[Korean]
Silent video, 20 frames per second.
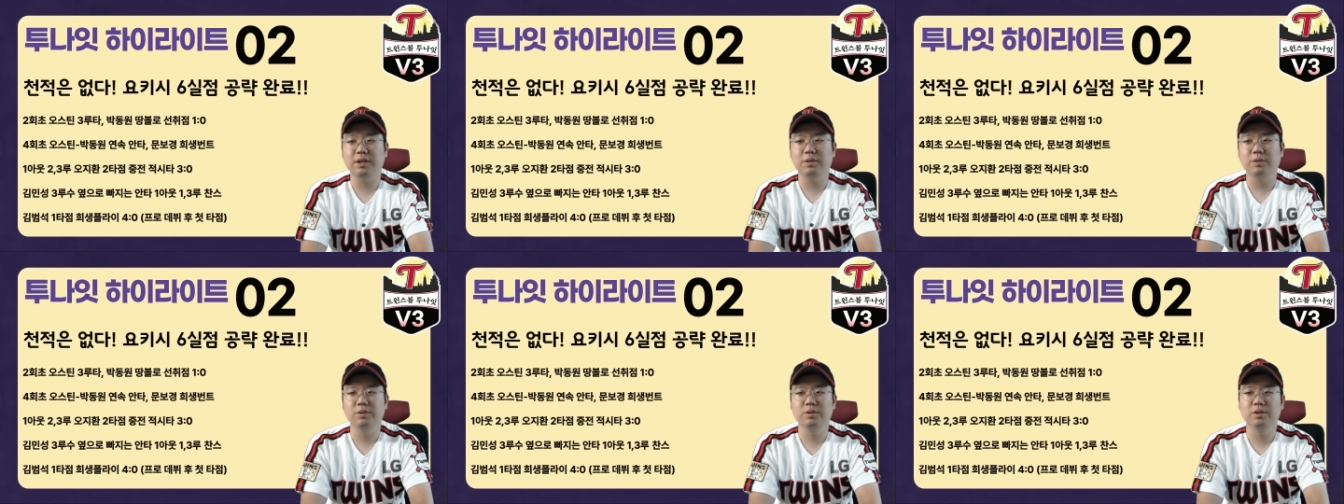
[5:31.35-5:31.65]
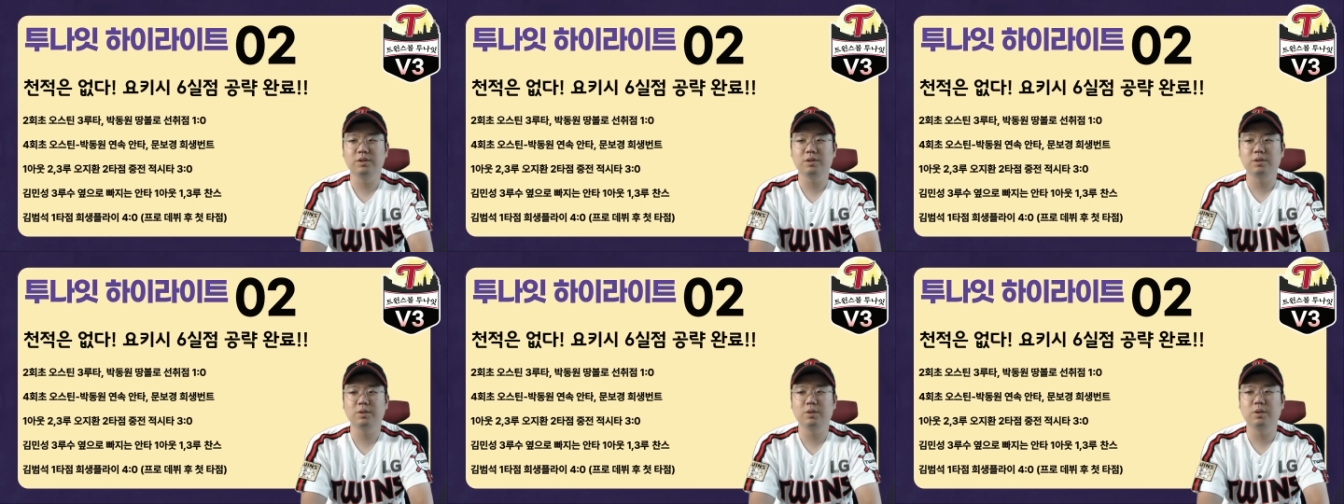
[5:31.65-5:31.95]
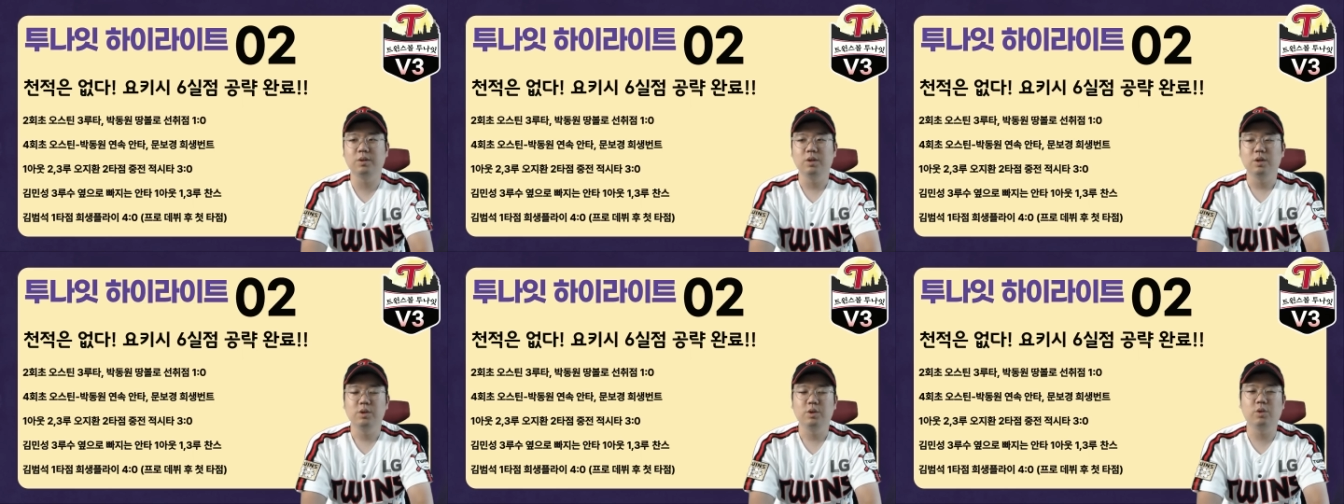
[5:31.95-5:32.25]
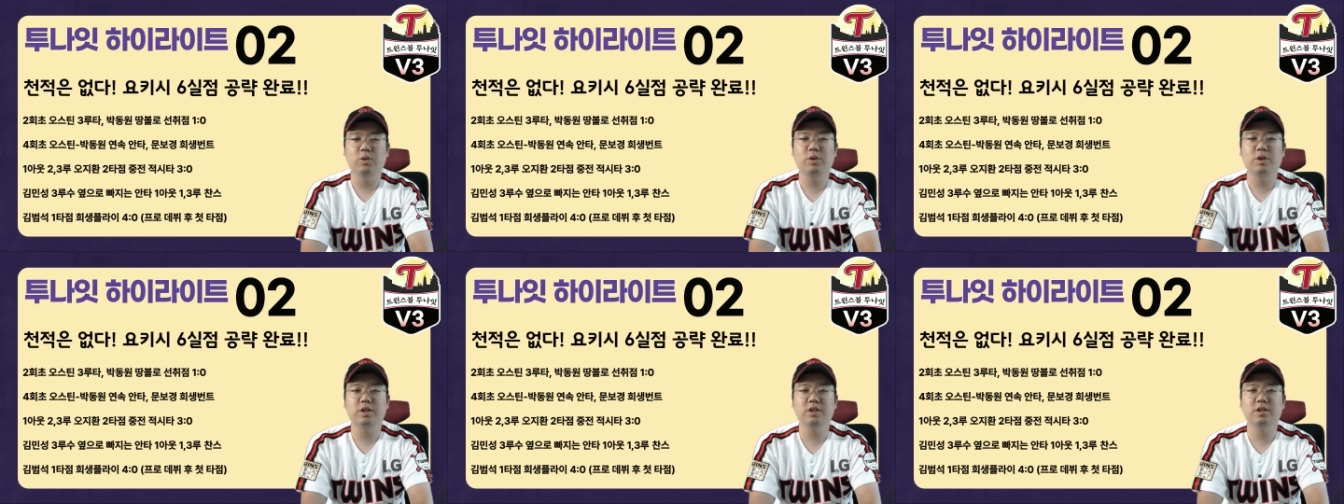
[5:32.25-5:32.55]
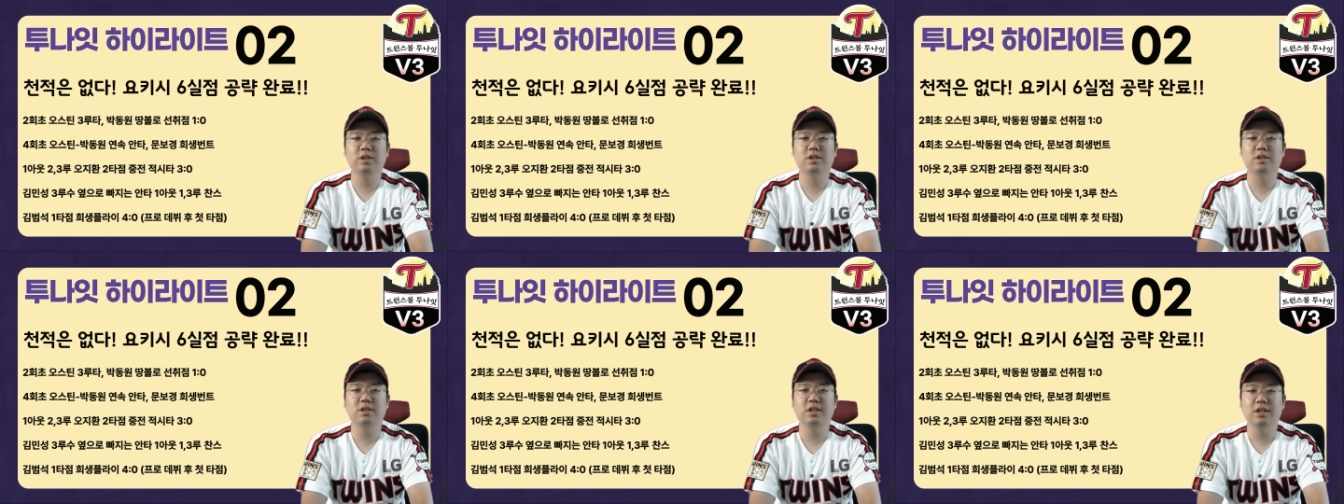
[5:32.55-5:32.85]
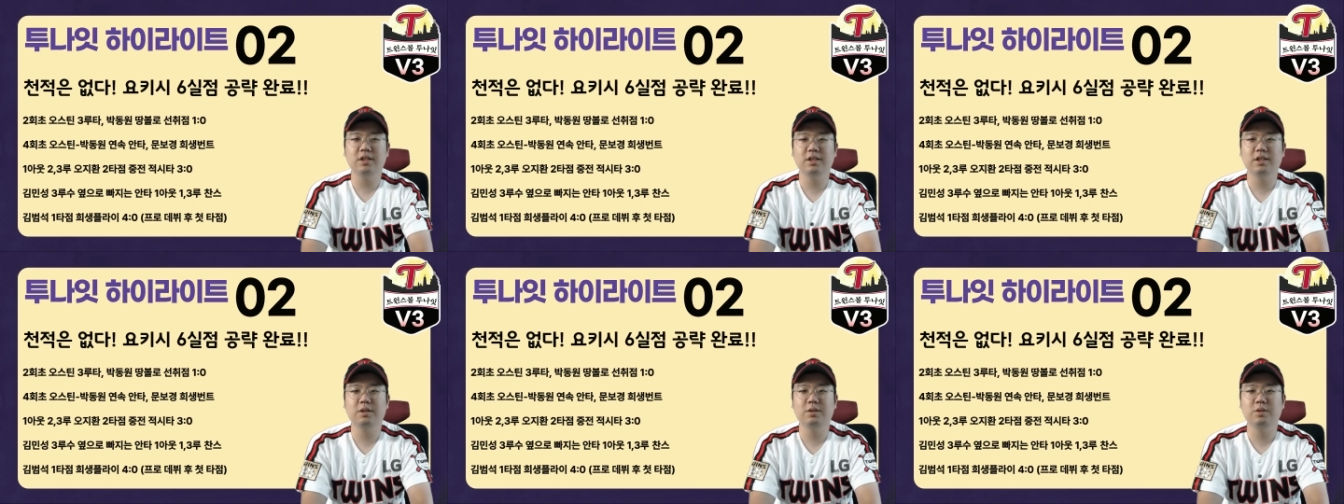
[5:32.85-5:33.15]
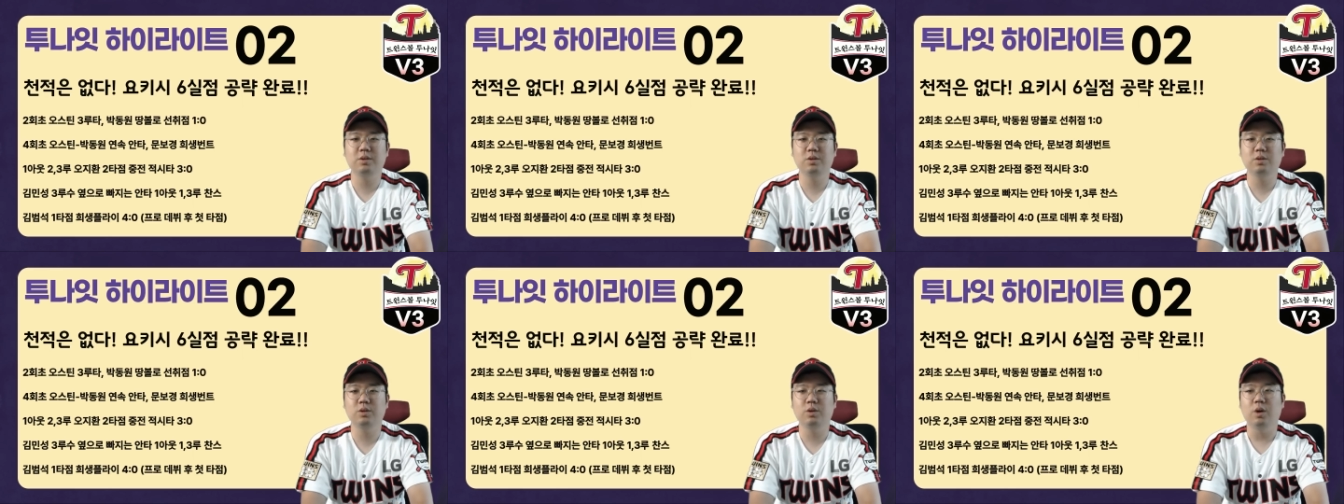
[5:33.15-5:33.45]
오늘 또 요키시를
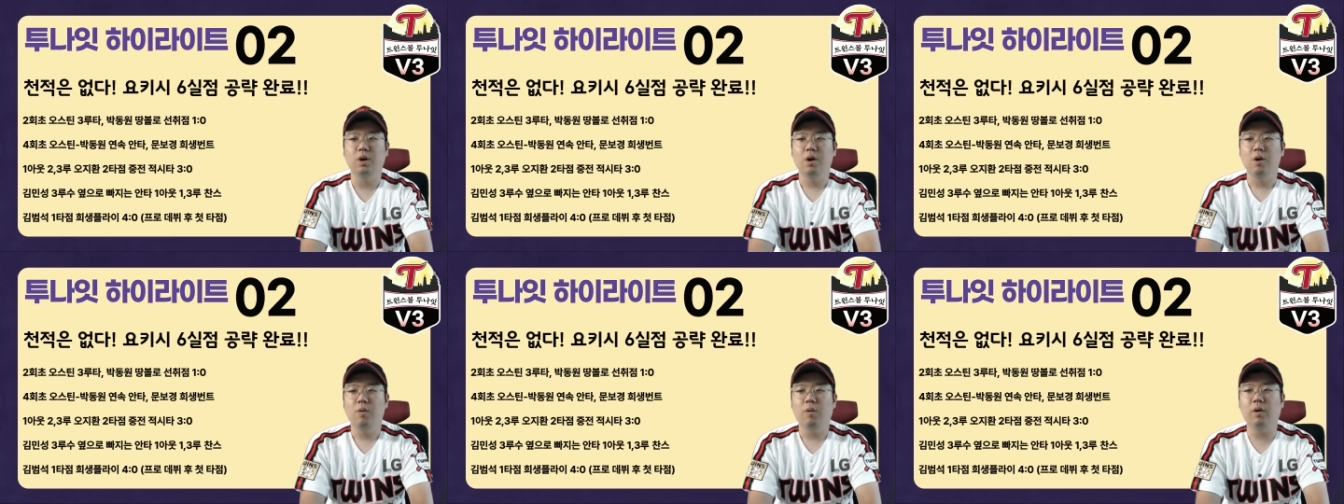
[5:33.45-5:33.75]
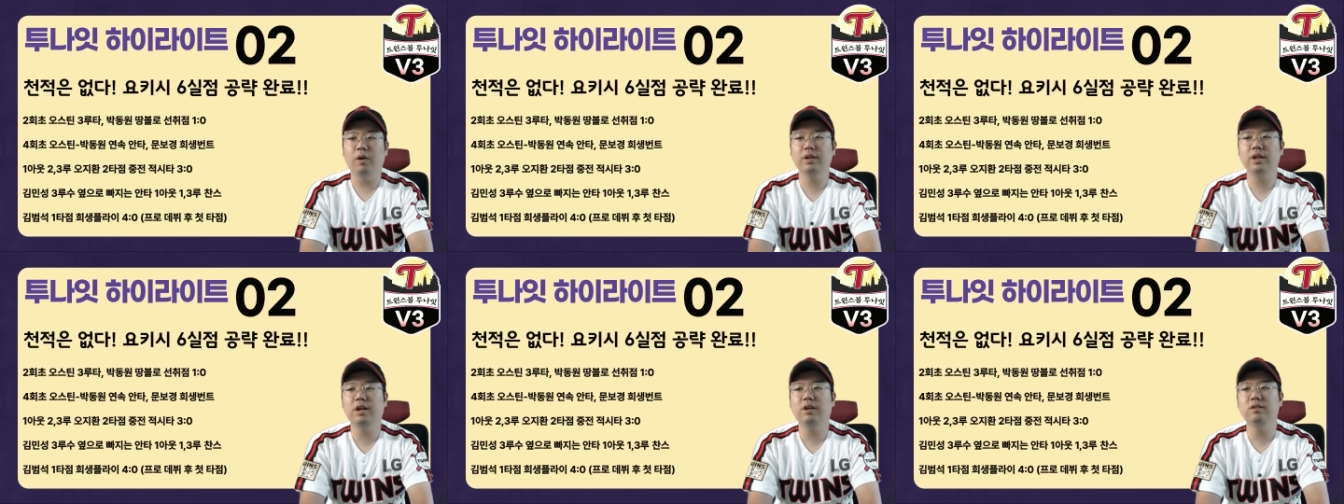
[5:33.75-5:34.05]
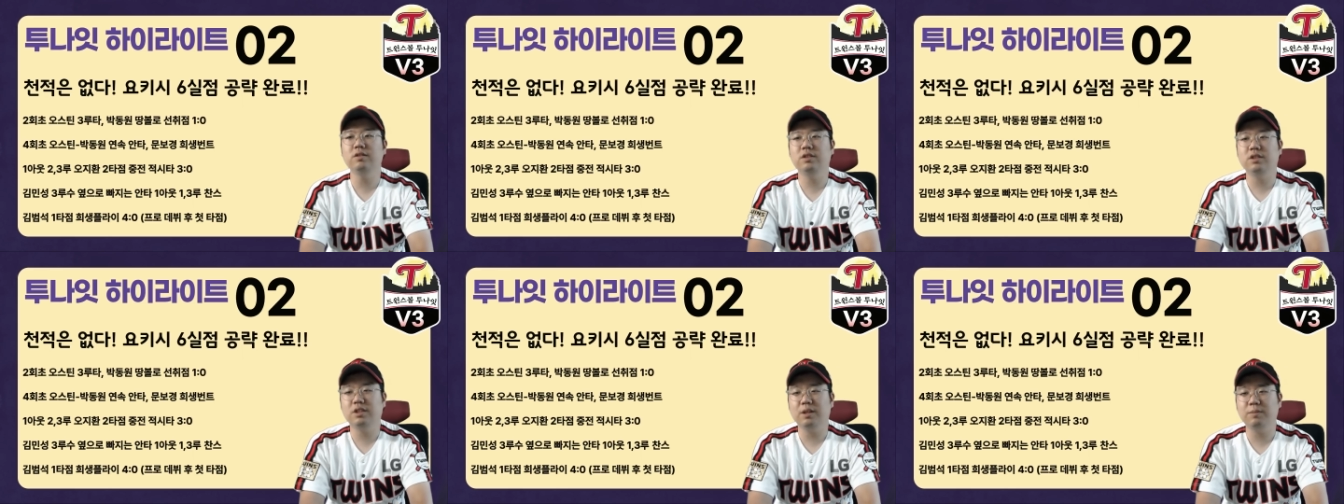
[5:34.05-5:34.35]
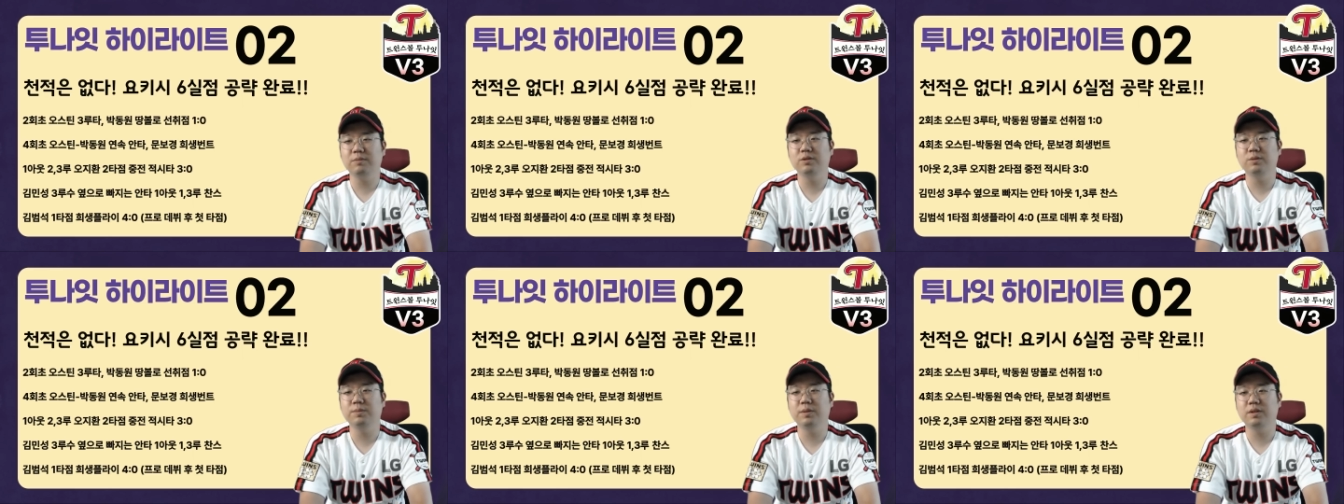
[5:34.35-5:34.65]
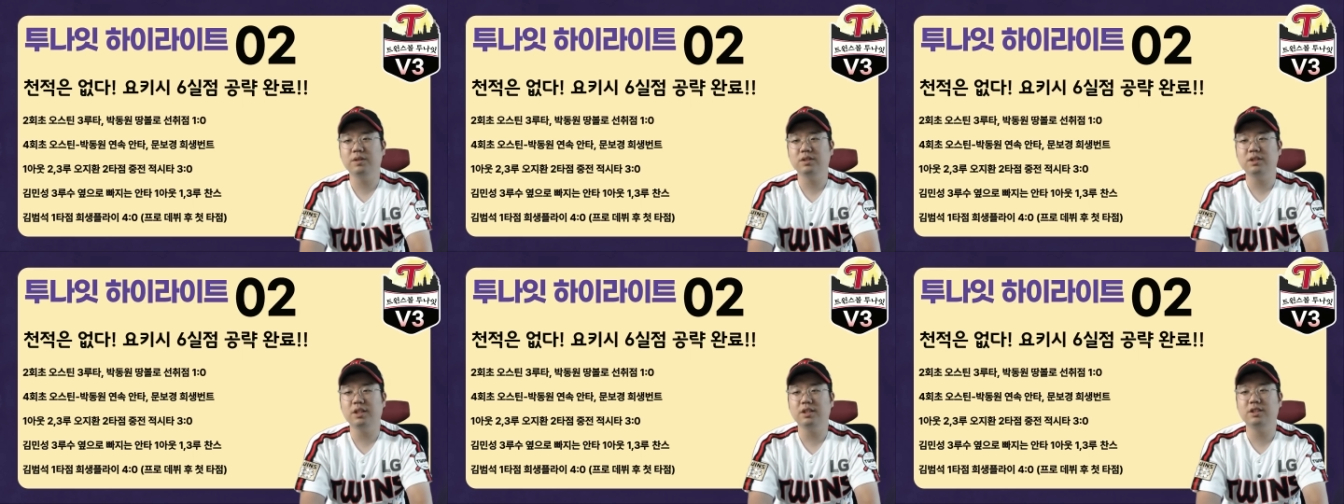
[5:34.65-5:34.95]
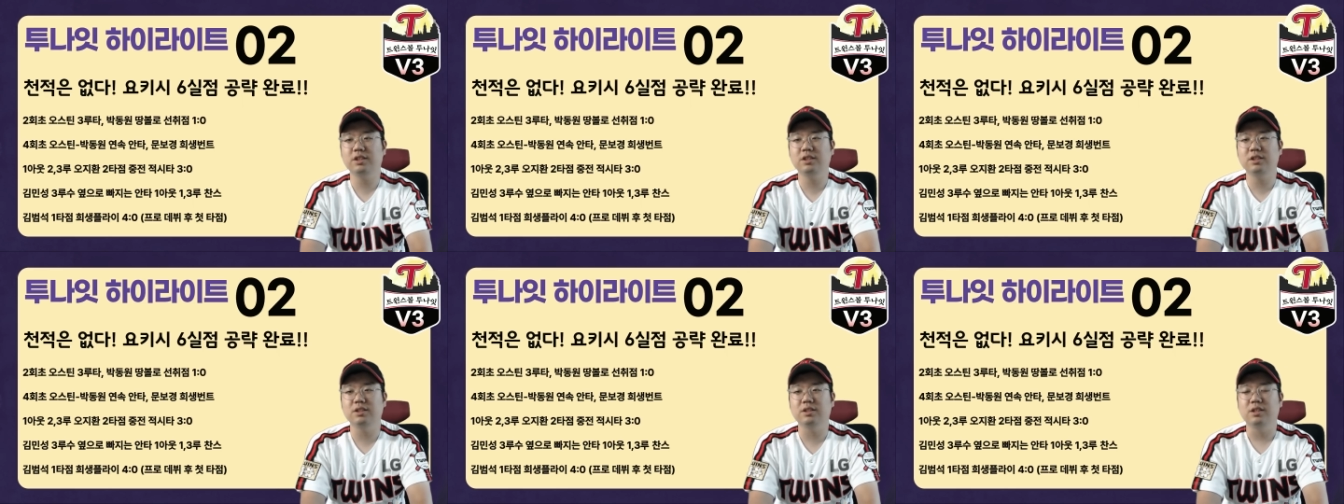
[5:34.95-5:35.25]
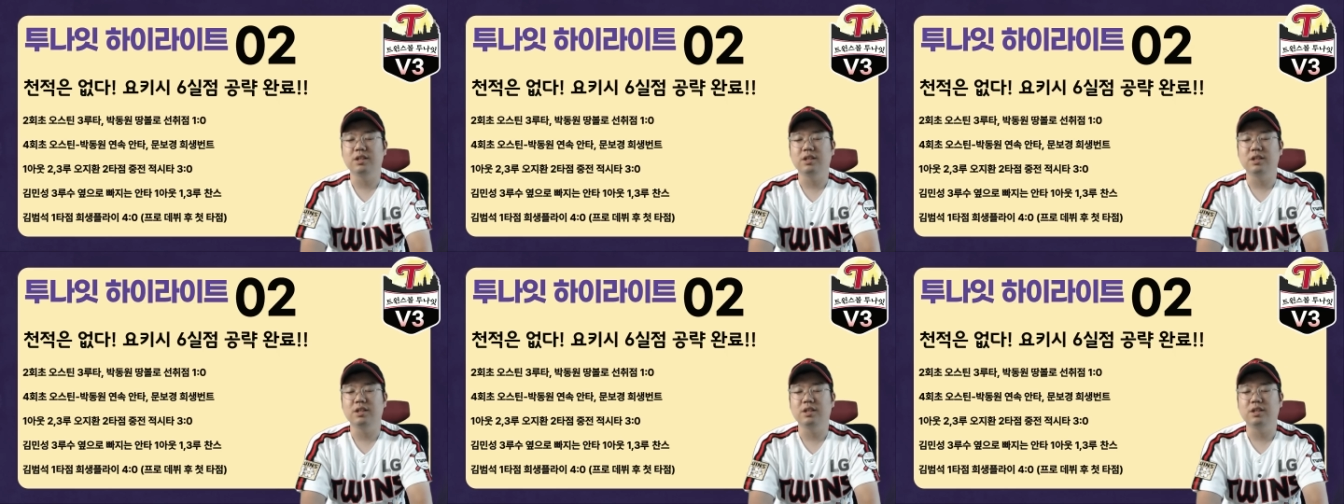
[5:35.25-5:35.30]
상대로 또 원아웃 이, 삼루면은 사실은